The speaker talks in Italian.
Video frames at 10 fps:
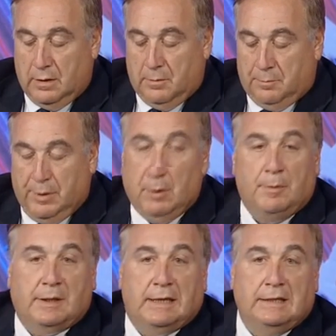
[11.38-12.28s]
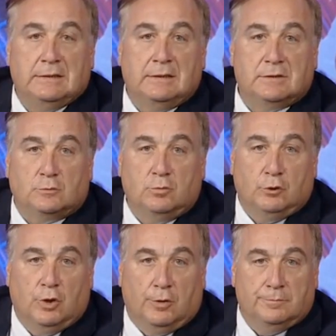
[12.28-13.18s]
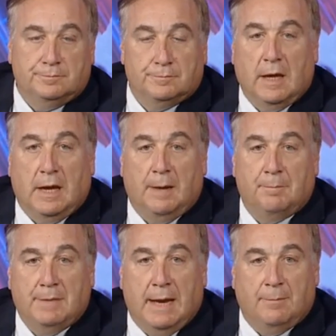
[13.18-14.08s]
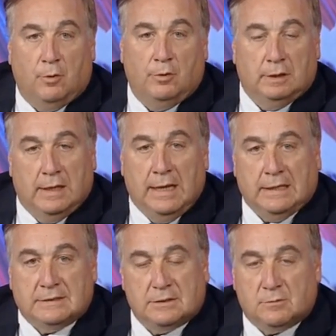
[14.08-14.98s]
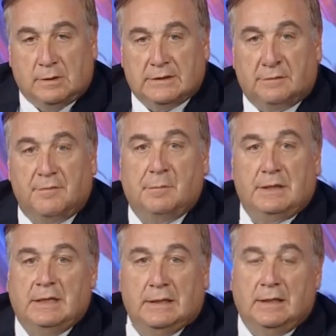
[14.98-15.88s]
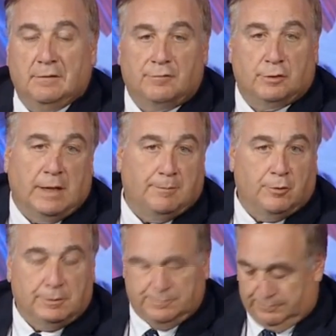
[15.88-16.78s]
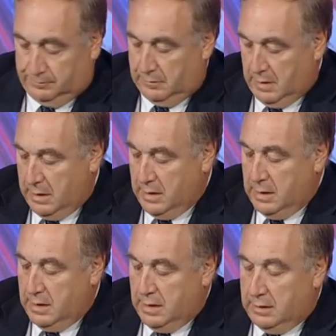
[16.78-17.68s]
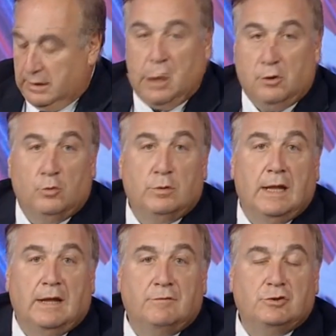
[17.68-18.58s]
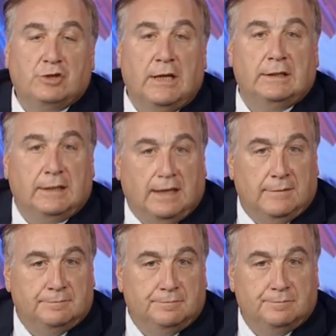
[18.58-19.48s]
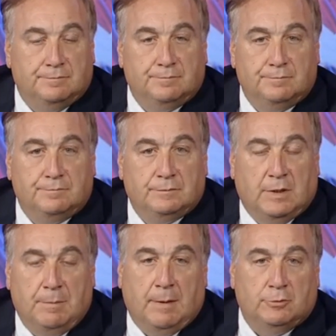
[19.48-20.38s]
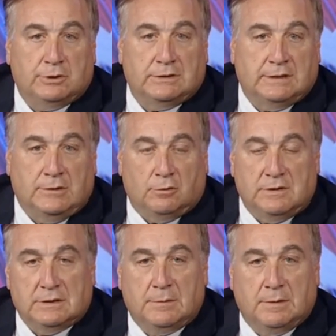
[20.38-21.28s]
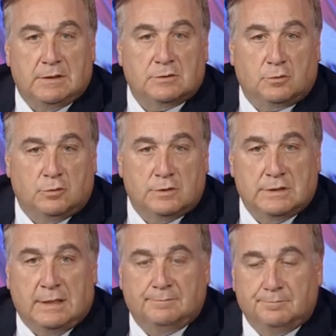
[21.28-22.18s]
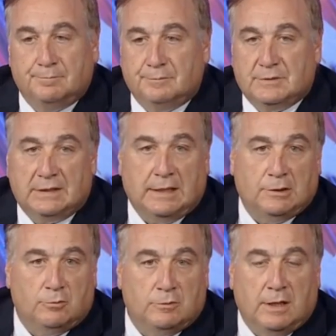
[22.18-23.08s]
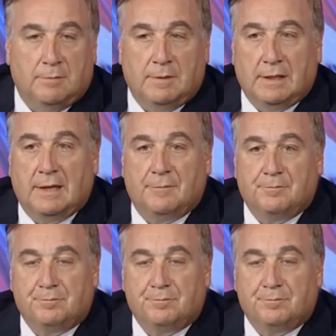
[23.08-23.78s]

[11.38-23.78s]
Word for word: Primo perché in studio abbiamo l'ex squadra femminile dell'Afronapoli, che chiude la vicenda che abbiamo trattato la settimana scorsa, trattato è un termine